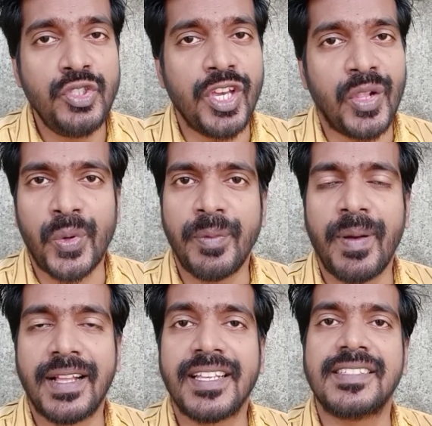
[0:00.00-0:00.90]
ज़रूरी
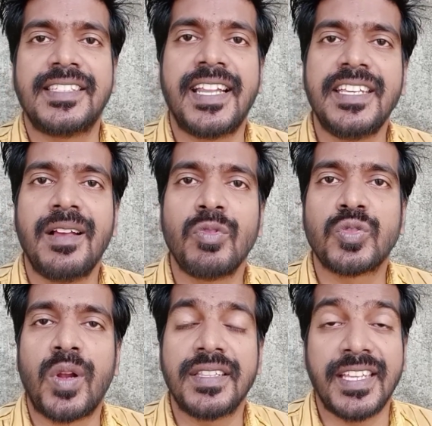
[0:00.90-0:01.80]
बात हंसते रहिए
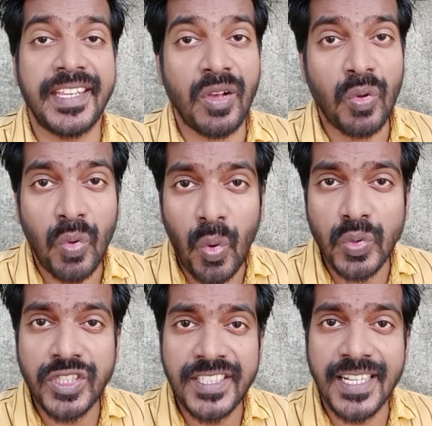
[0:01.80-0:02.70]
मुस्कुराते रहिए
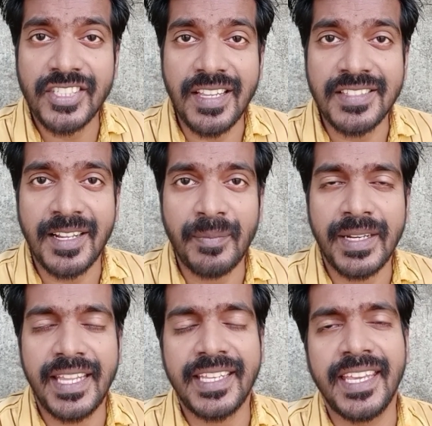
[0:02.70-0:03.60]
कोशिश एक अच्छा इंसान
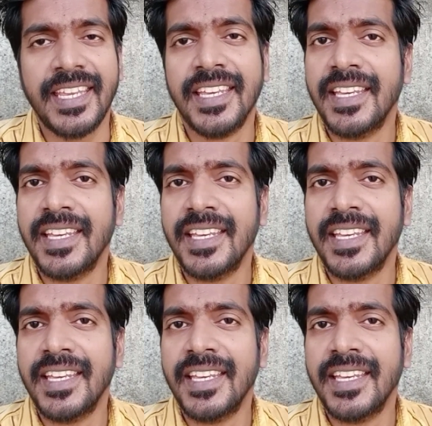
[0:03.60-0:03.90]
बनने की